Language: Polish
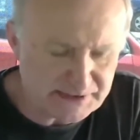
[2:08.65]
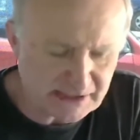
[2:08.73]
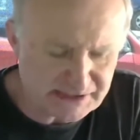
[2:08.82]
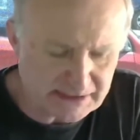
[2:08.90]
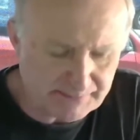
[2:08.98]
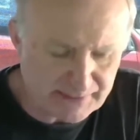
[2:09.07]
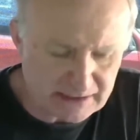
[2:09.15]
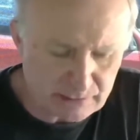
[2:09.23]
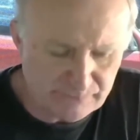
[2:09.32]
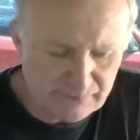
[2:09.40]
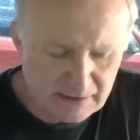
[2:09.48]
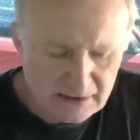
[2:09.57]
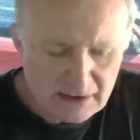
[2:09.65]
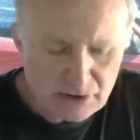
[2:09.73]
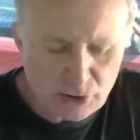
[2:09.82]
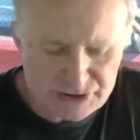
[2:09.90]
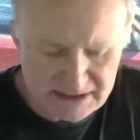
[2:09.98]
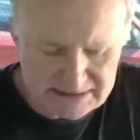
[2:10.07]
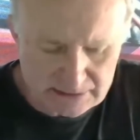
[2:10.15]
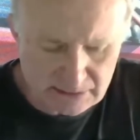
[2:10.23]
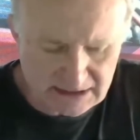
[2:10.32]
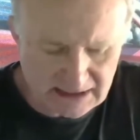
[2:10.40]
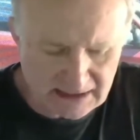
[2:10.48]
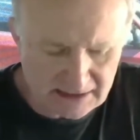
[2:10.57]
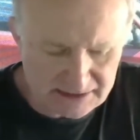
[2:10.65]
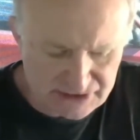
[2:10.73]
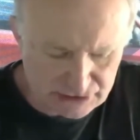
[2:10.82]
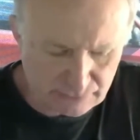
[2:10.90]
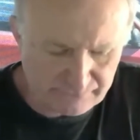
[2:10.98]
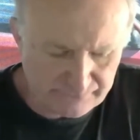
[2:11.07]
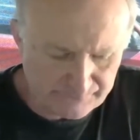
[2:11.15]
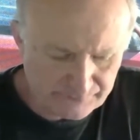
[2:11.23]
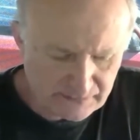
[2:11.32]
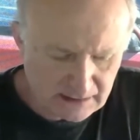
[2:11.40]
przez jakichś tam parchów, korzystną dla Żydów.